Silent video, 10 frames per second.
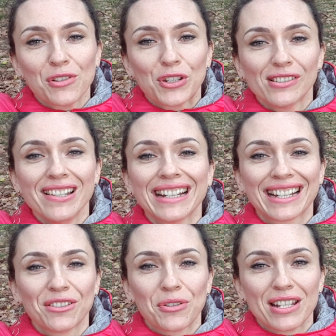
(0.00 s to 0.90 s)
человека,
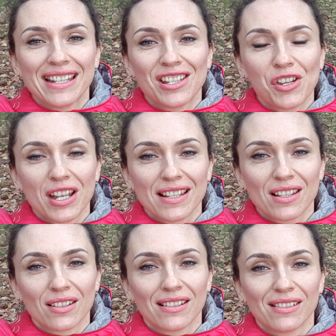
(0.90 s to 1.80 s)
который
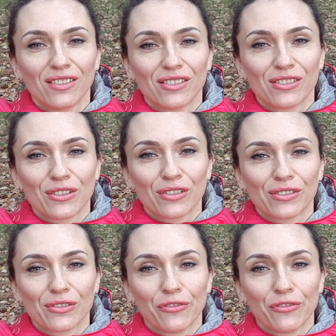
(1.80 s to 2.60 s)
сейчас э,